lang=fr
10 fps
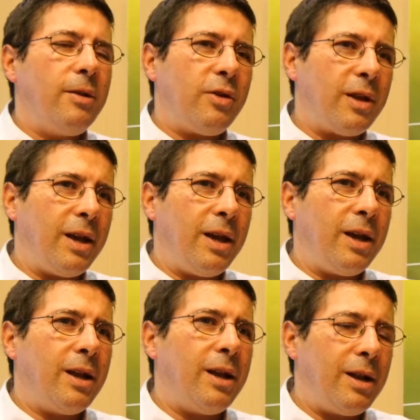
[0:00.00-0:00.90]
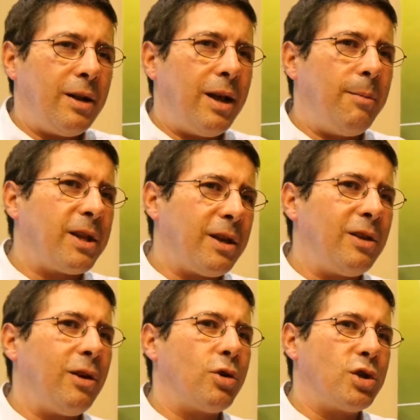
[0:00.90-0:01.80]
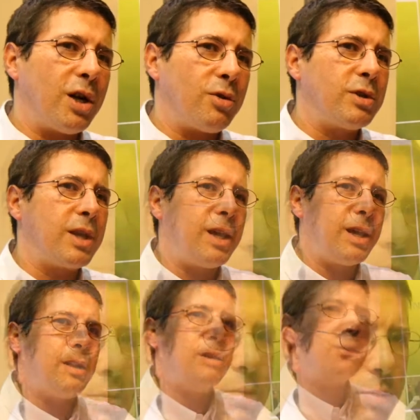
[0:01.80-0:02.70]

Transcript: c'est la maîtrise des rejets industriels.